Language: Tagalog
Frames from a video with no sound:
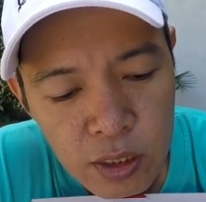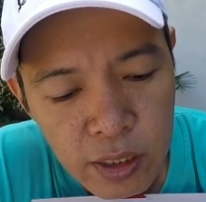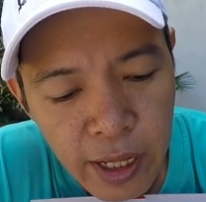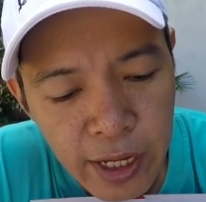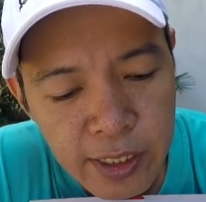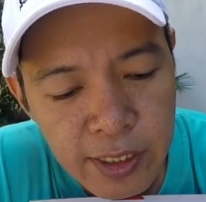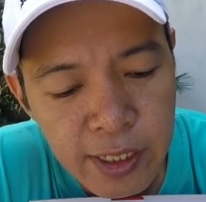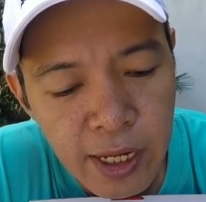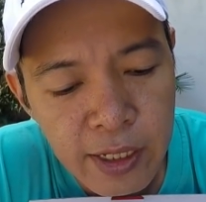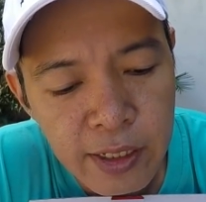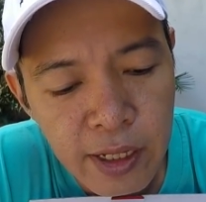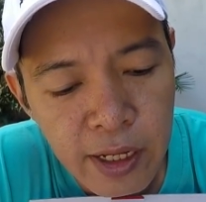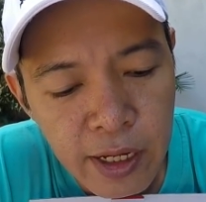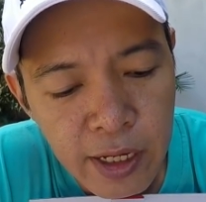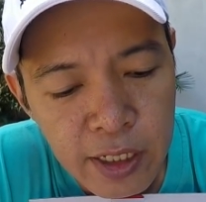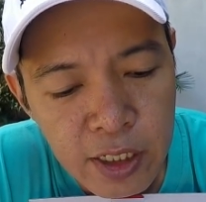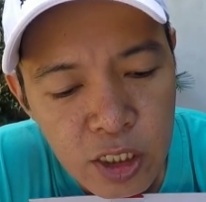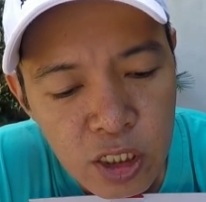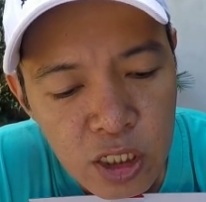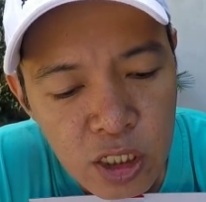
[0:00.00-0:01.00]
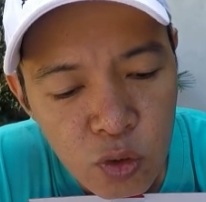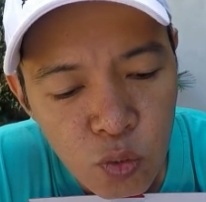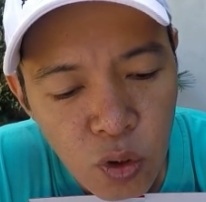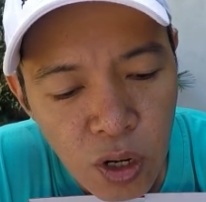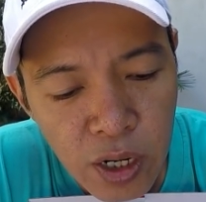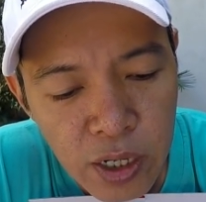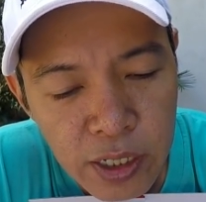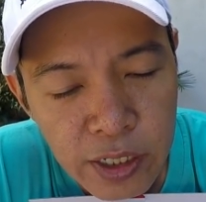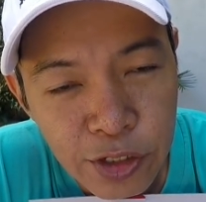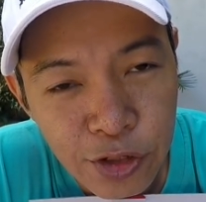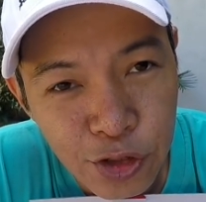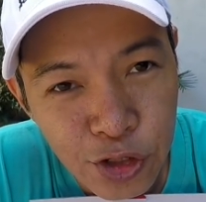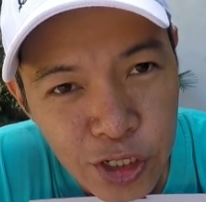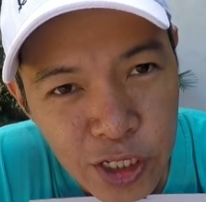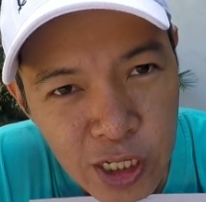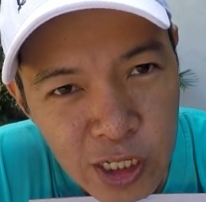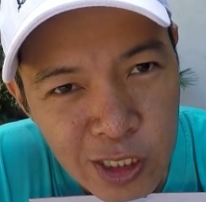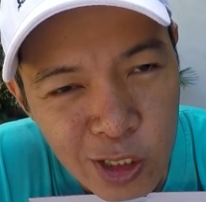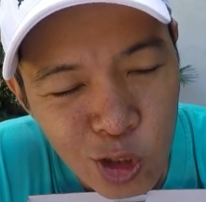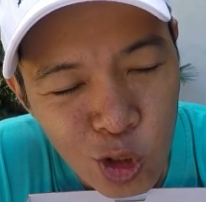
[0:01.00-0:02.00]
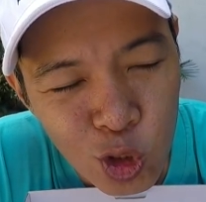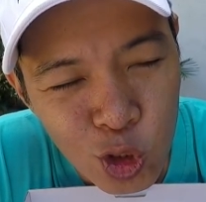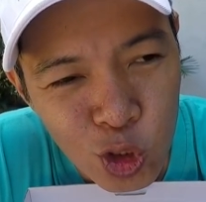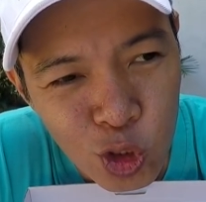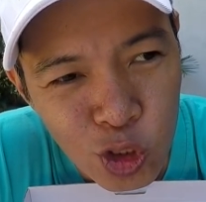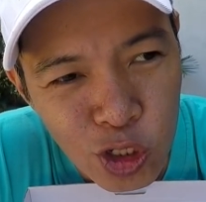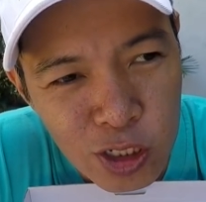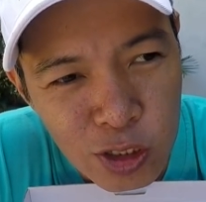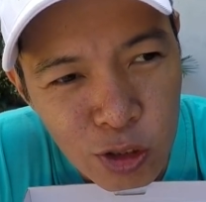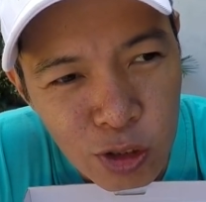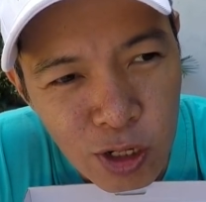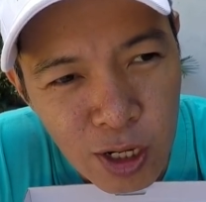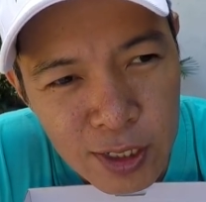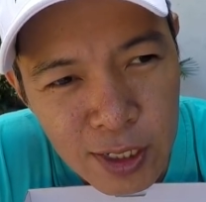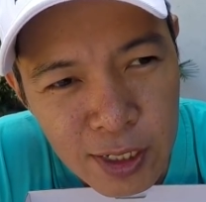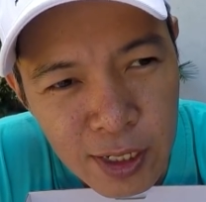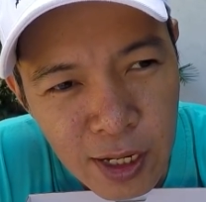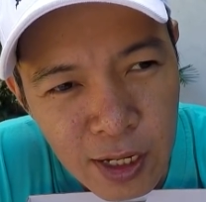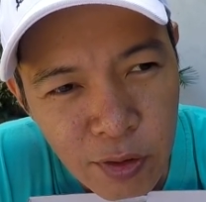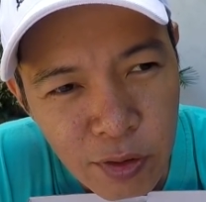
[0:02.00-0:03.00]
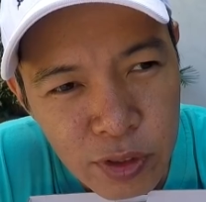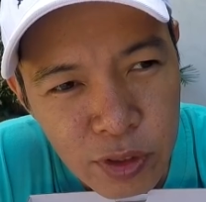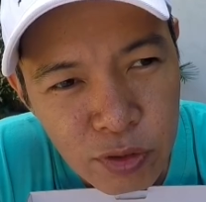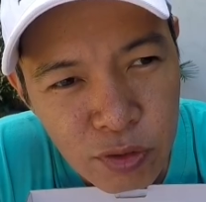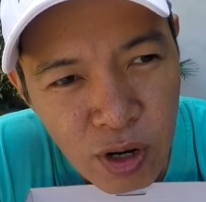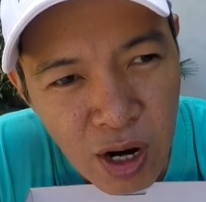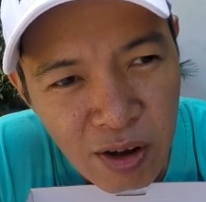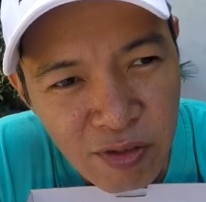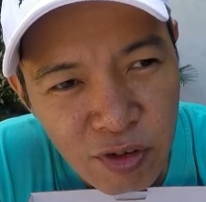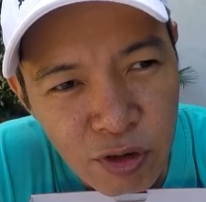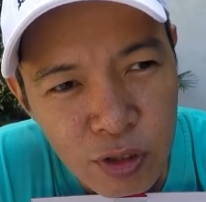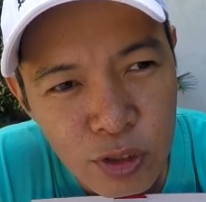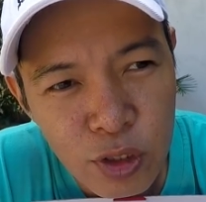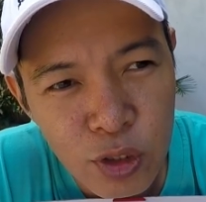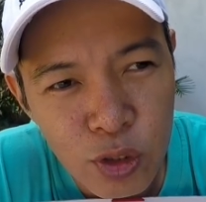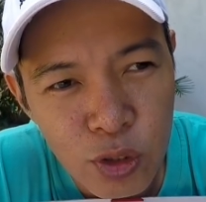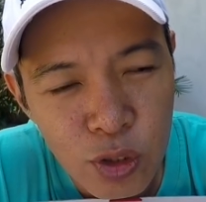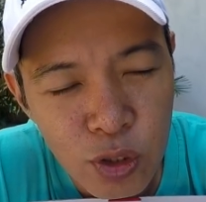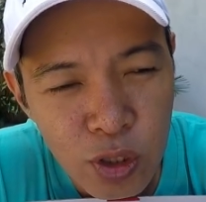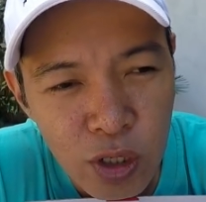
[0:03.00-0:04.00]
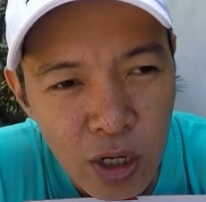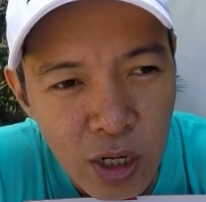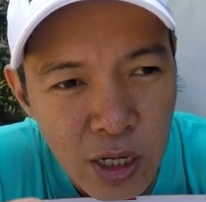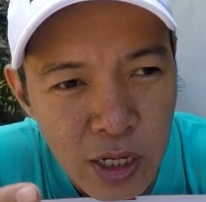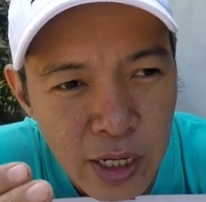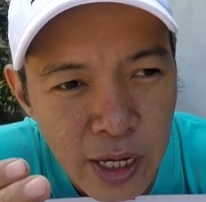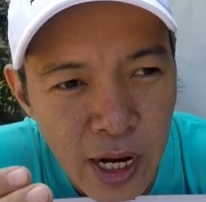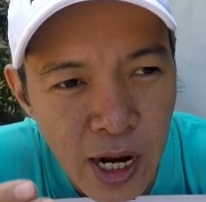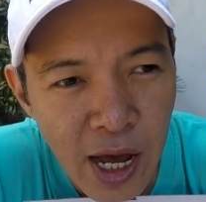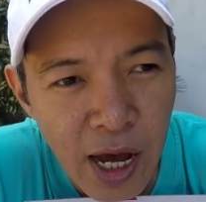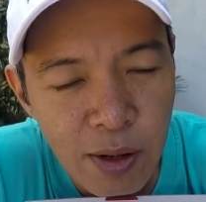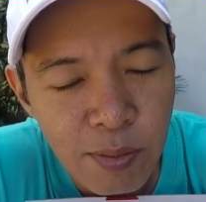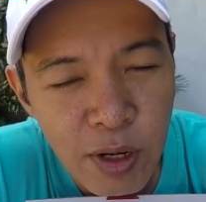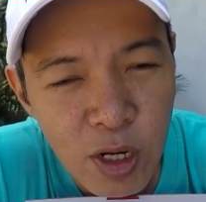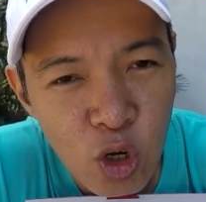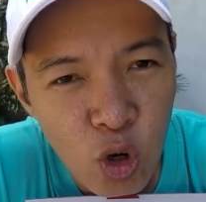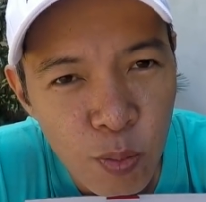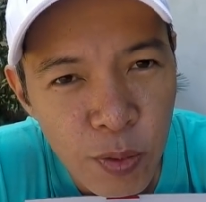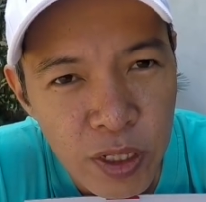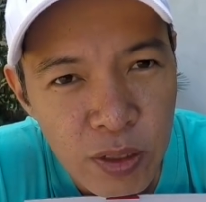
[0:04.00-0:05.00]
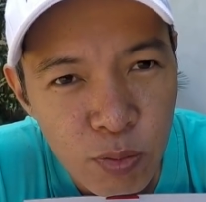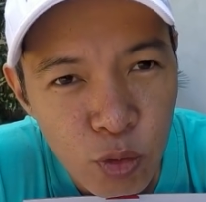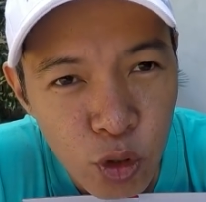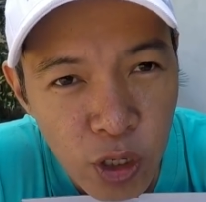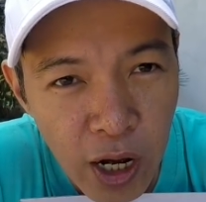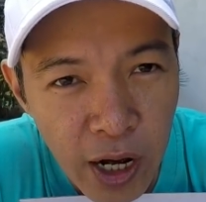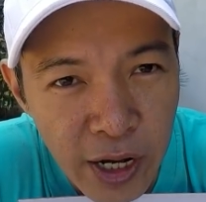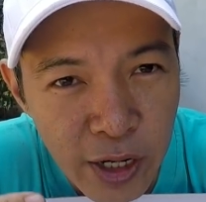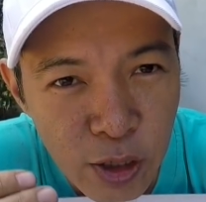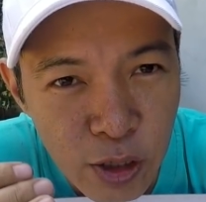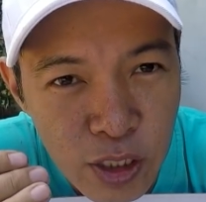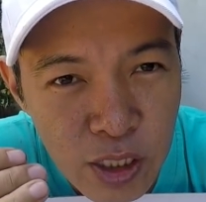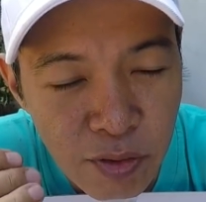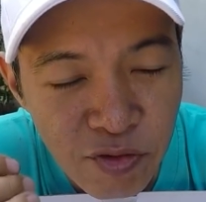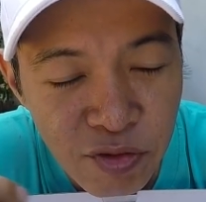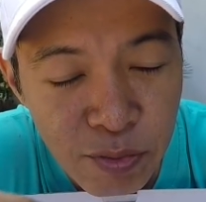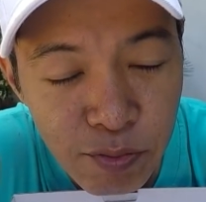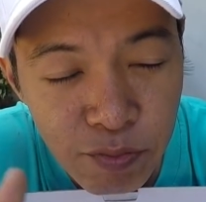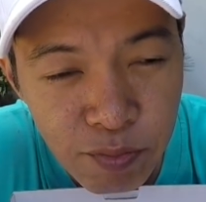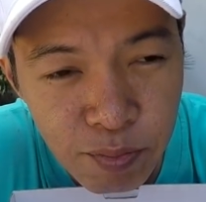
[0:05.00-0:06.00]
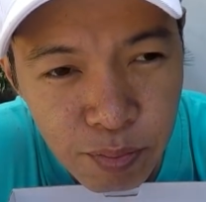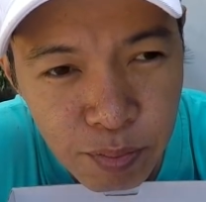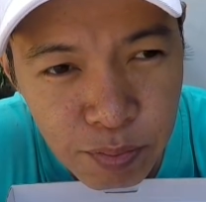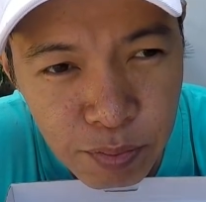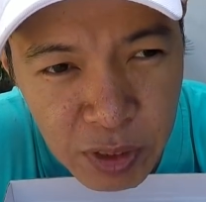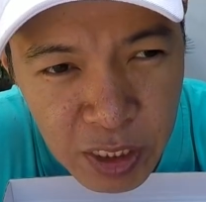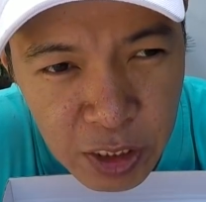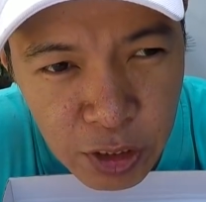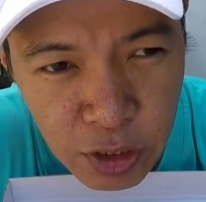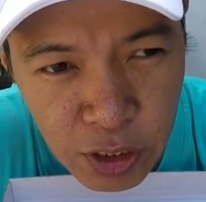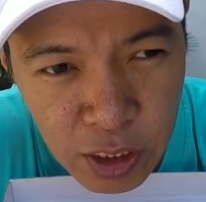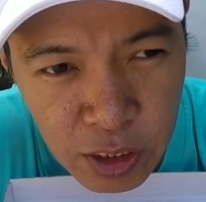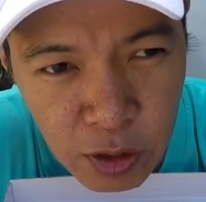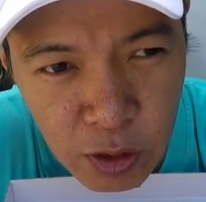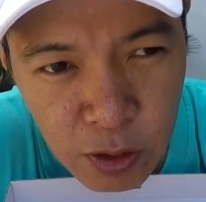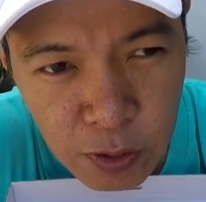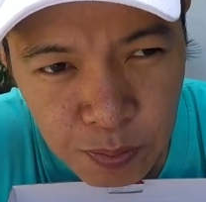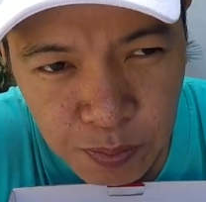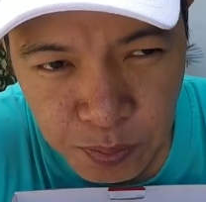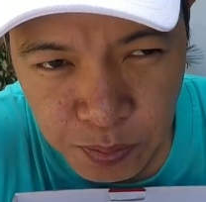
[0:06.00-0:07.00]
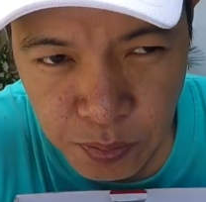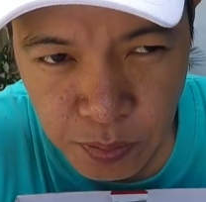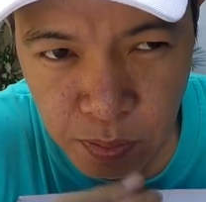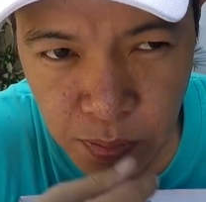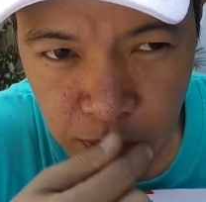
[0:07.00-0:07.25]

Next Sunday, it's January 13. So, yun na doon natin gagawin yung raffle. So, kailangan mag-comment muna kayo sa video na to.